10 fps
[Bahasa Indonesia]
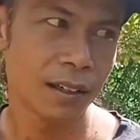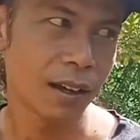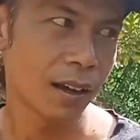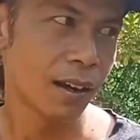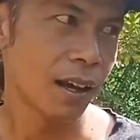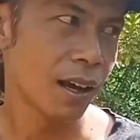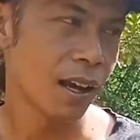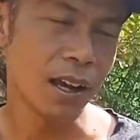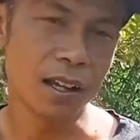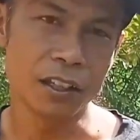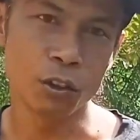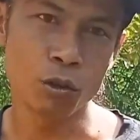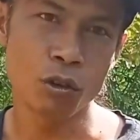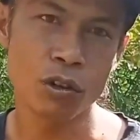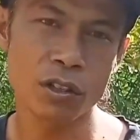karena
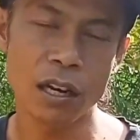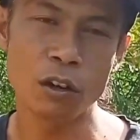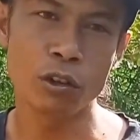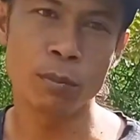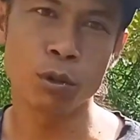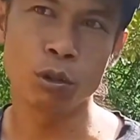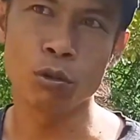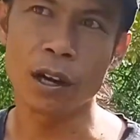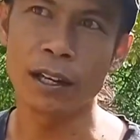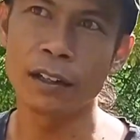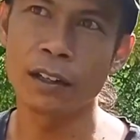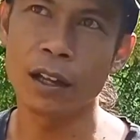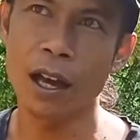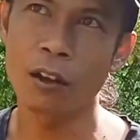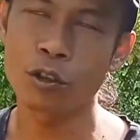itu selalu dibutuhkan
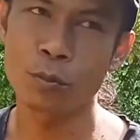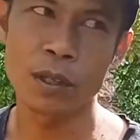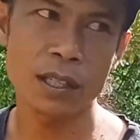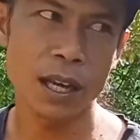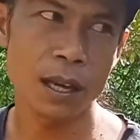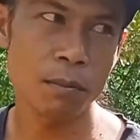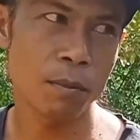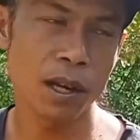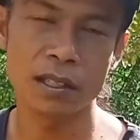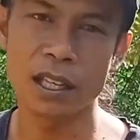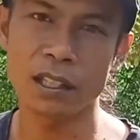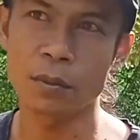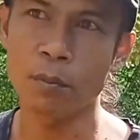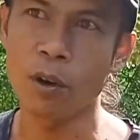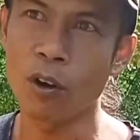harus bisa memanjat
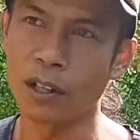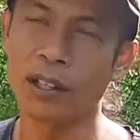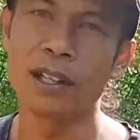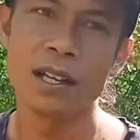pohon